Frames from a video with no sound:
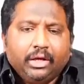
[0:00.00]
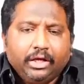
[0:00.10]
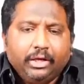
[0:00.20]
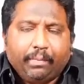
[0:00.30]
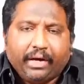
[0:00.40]

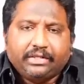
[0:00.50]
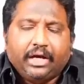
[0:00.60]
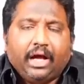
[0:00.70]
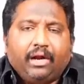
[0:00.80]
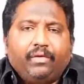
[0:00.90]
ఈ
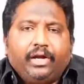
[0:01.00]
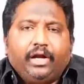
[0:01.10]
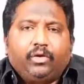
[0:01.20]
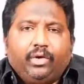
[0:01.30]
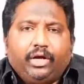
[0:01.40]
ప్రచారం
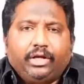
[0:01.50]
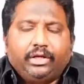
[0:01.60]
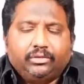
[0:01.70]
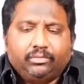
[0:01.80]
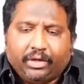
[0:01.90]
అనేటువంటి
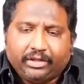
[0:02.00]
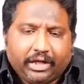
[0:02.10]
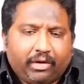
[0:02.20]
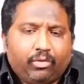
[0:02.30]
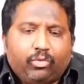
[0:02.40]

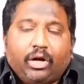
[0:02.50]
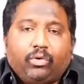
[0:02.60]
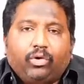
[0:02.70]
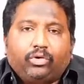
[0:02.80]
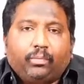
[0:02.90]
ప్రచారం అని కూడా
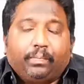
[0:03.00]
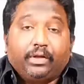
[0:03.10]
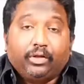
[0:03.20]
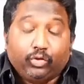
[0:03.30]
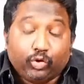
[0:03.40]
అనకూడదు తప్పది
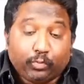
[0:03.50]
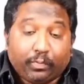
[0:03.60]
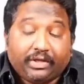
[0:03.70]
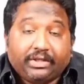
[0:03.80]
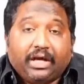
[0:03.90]

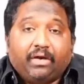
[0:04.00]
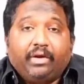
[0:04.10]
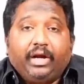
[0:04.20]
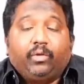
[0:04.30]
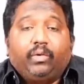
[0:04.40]
దుష్ప్రచారం
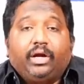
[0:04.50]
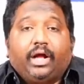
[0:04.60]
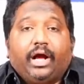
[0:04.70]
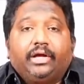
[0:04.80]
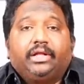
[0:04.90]
అనేటువంటి
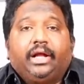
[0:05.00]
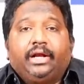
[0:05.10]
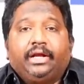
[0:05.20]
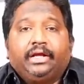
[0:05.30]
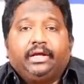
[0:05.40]

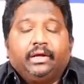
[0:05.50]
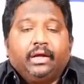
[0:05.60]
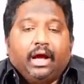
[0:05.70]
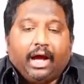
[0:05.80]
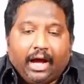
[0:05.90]
ఆయుధాన్ని
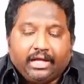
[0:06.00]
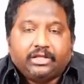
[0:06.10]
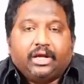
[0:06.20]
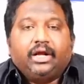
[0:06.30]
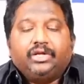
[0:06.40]

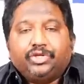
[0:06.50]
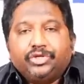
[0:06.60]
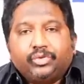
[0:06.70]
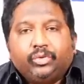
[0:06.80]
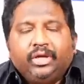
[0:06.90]
ఆసరాగా
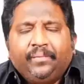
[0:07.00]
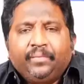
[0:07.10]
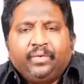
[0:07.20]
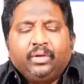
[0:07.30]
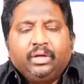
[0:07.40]
చేసుకుని
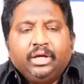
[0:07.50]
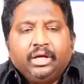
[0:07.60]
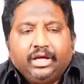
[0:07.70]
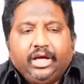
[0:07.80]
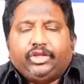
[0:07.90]

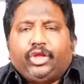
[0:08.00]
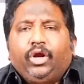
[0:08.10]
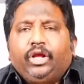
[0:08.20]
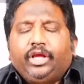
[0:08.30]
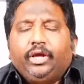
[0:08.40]

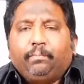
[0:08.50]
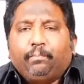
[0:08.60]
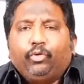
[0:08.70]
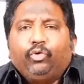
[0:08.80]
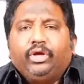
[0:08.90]
ఇతరులకి
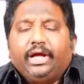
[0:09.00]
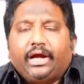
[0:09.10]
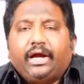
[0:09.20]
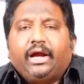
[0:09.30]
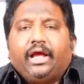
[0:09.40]
ఎప్పుడూ
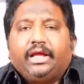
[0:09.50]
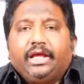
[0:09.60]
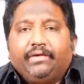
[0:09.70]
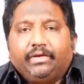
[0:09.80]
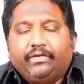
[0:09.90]
ఎక్కడ
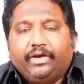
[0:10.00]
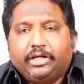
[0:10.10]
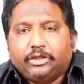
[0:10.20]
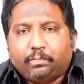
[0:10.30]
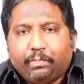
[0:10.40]
ఏ విధమైన
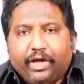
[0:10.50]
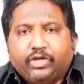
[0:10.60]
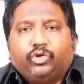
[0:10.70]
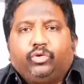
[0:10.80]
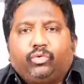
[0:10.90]

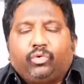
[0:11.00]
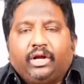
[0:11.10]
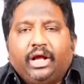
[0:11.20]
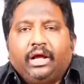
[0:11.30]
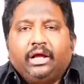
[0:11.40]
స్పేసు ఇవ్వకుండా